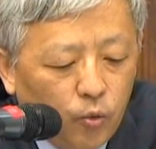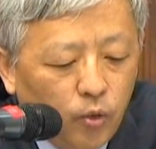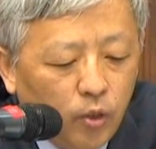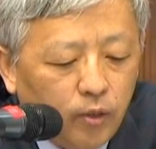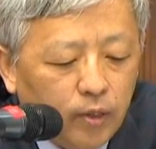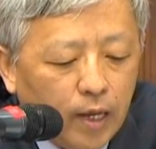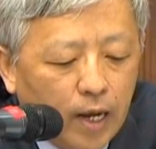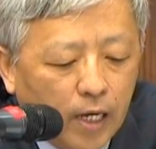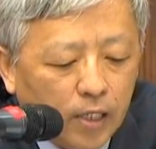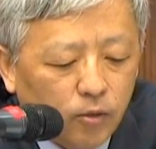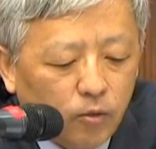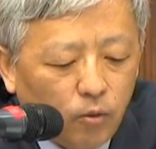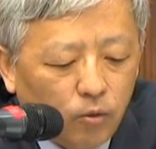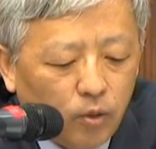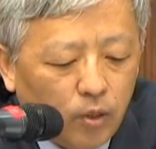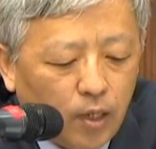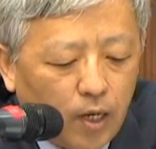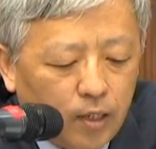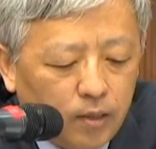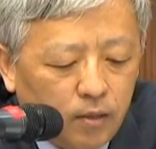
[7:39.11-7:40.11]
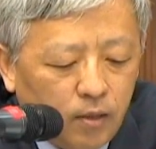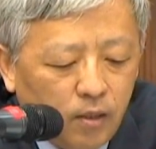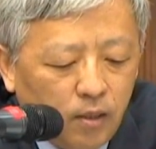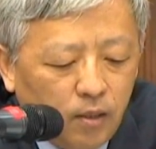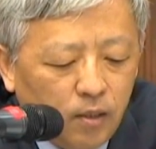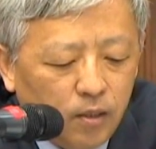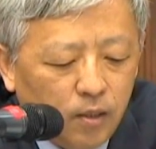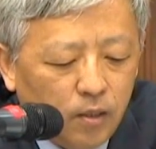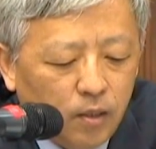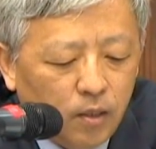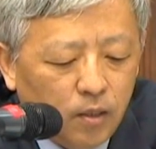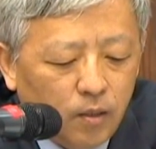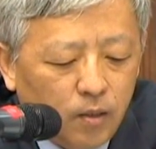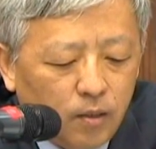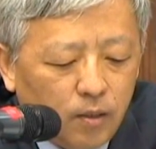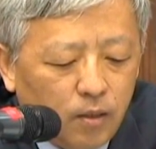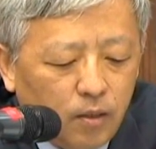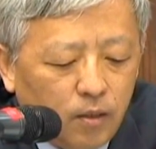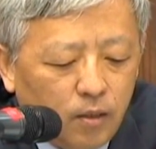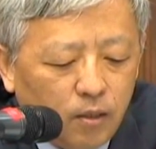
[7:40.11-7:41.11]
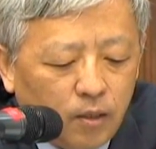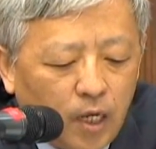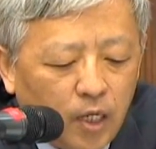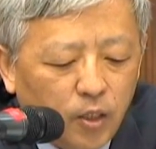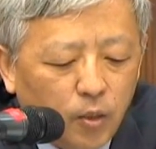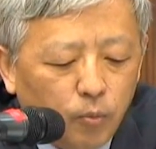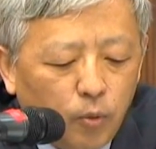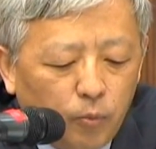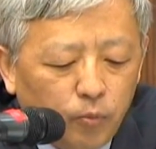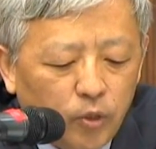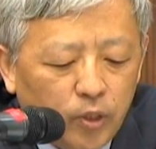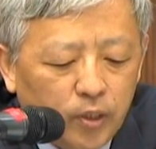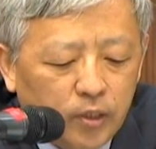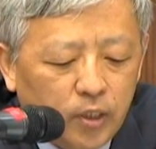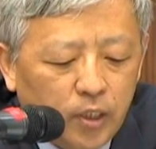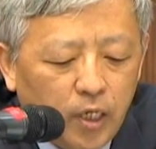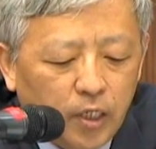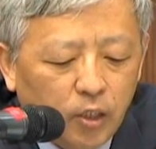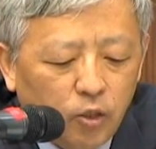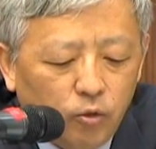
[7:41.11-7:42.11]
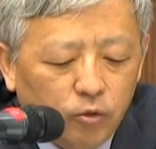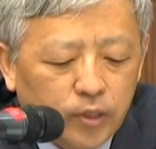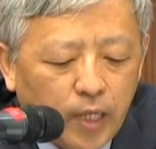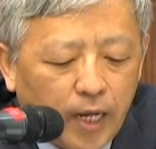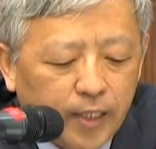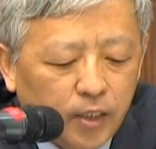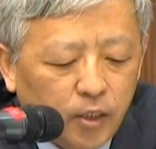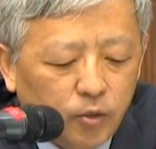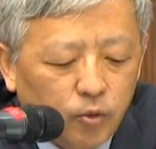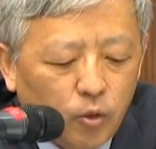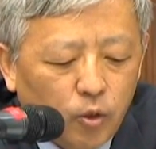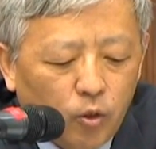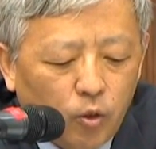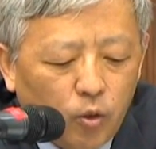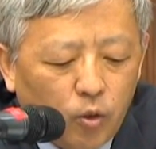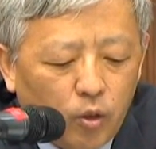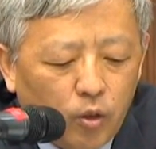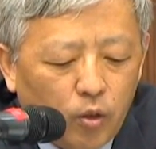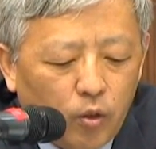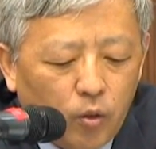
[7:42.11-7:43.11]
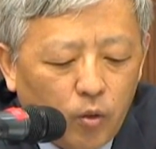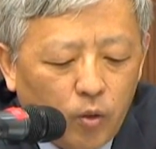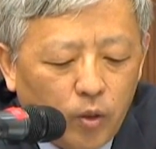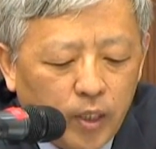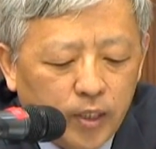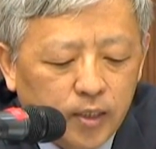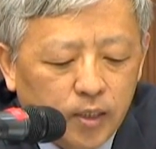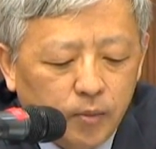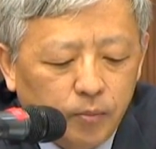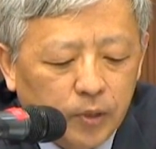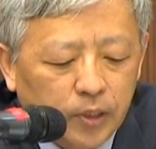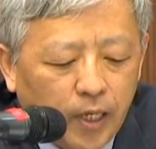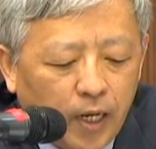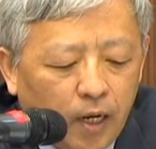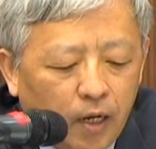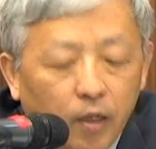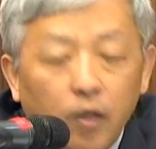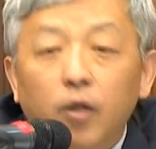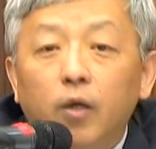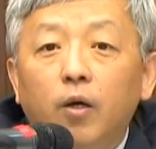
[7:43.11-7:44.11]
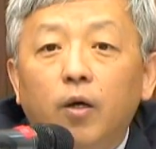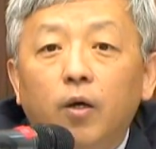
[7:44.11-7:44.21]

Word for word: 위원회 활동 기간을 어, 개정 법률의 시행 이후 4년으로 했습니다.